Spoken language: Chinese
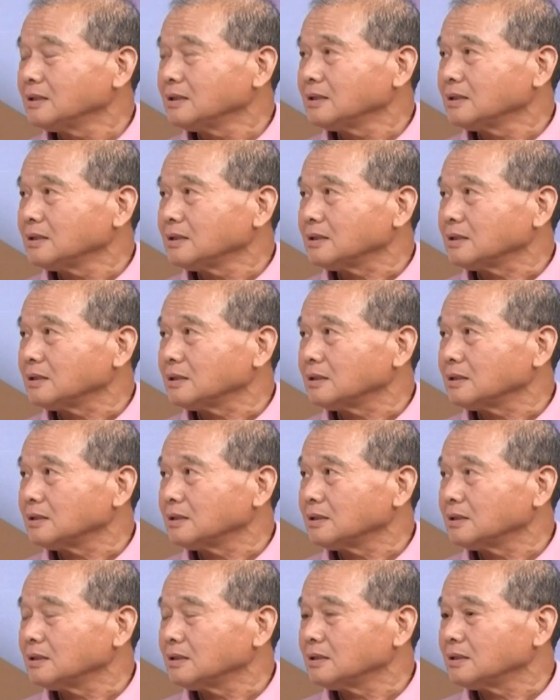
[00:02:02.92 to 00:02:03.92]
这样，但血糖
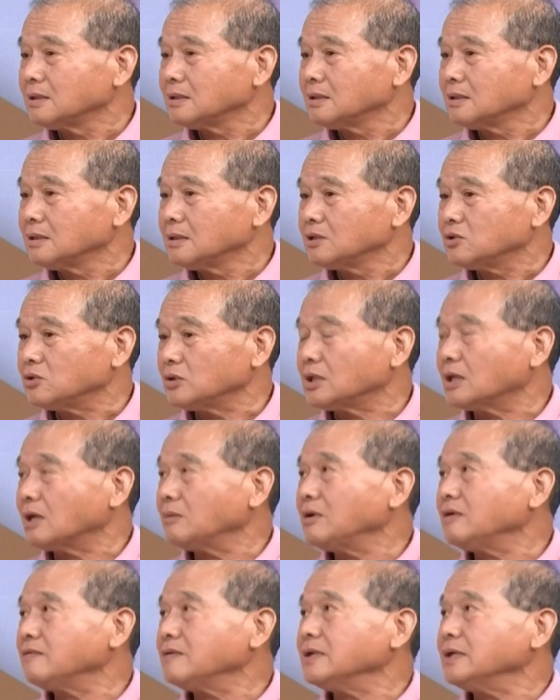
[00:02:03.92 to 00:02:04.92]
没问题是吗？血
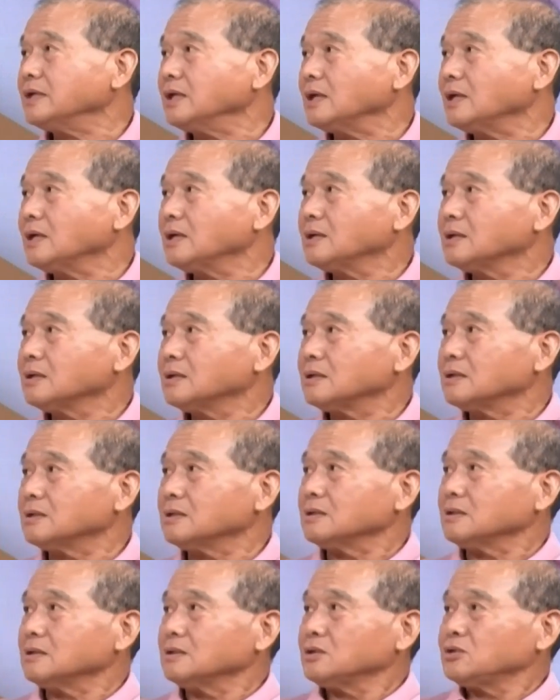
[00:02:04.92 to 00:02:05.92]
糖没问题，哎，
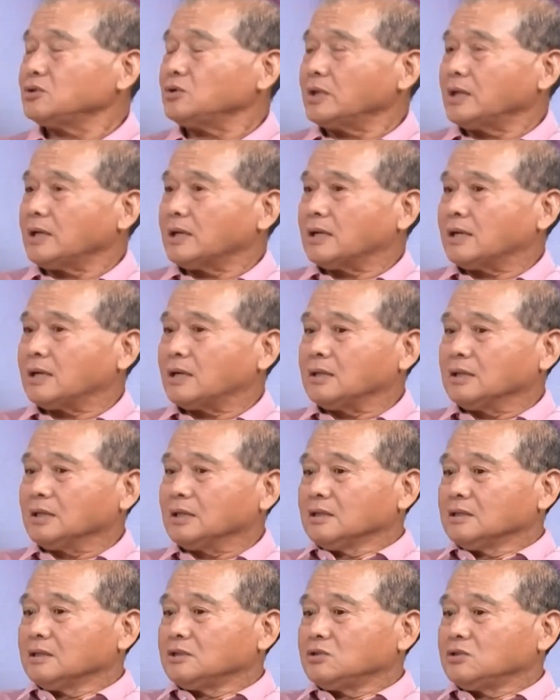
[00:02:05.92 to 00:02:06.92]
血压。
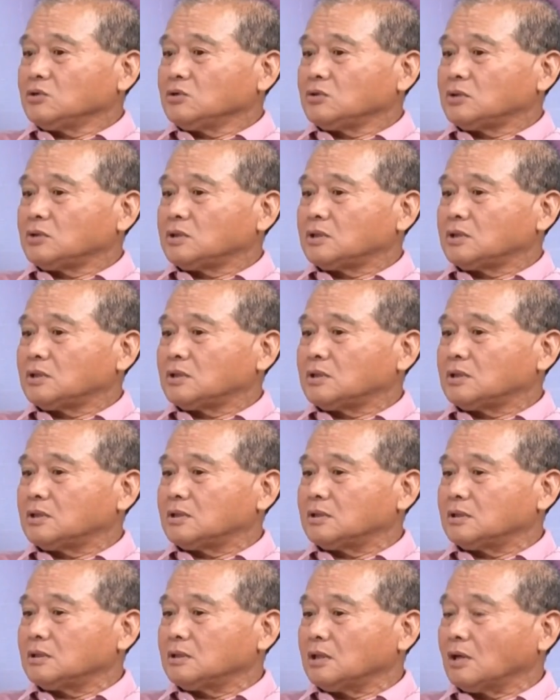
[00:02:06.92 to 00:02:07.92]
就
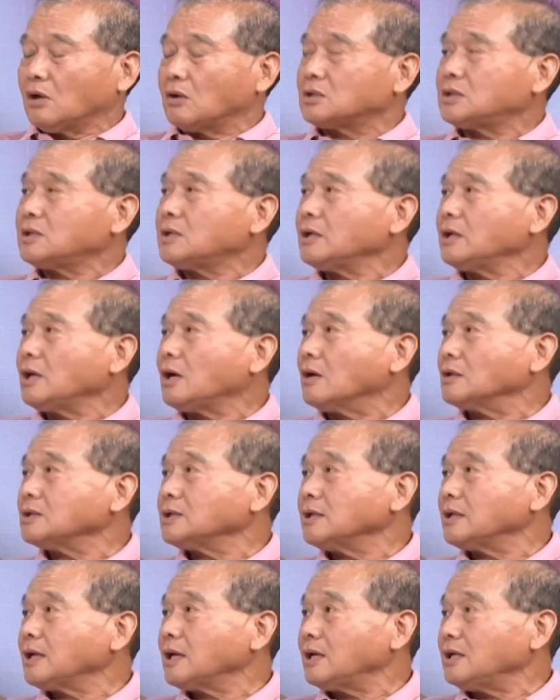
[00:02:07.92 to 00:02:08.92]
是老吃药，
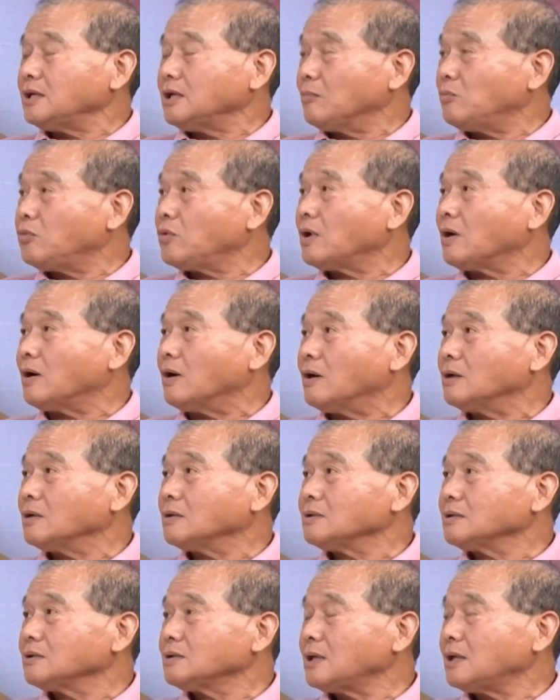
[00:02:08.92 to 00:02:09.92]
现在也不高，
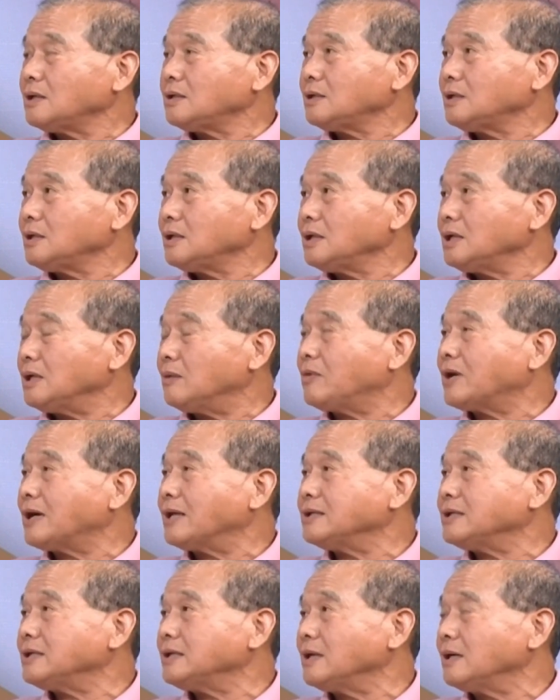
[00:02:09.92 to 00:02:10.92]
但是呢也不
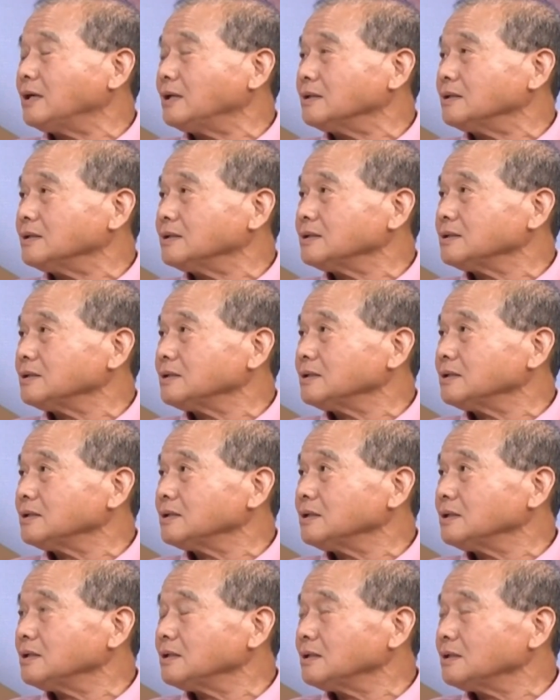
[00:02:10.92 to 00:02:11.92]
敢停。对对对，
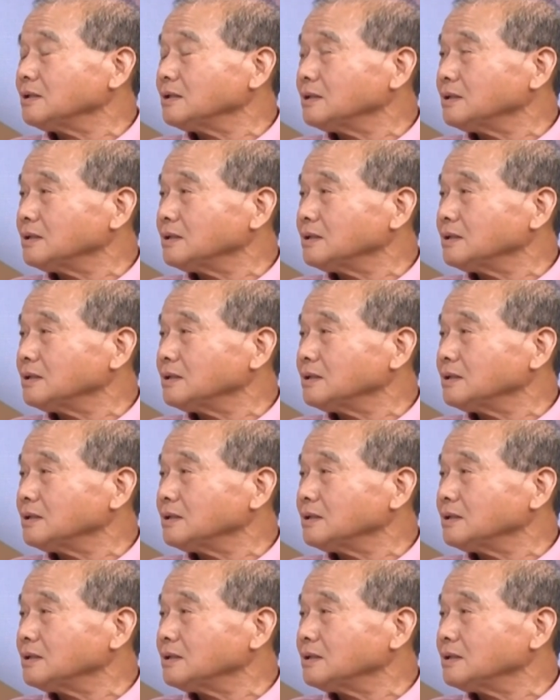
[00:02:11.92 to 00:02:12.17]
千万不